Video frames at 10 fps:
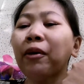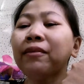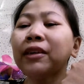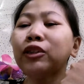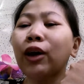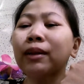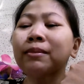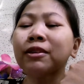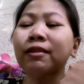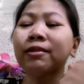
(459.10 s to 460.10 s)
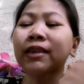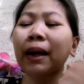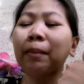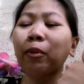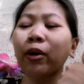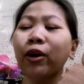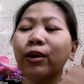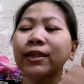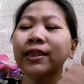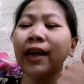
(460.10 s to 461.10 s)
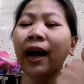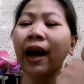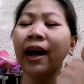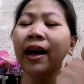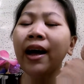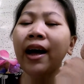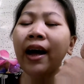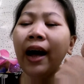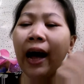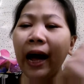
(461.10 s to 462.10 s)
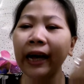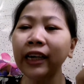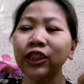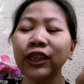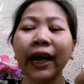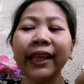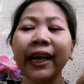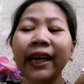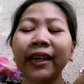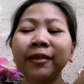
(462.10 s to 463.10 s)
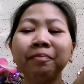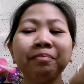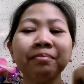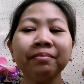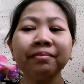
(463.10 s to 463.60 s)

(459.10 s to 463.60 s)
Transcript: ito po ang video at mag-subscribe po kayo sa aking channel.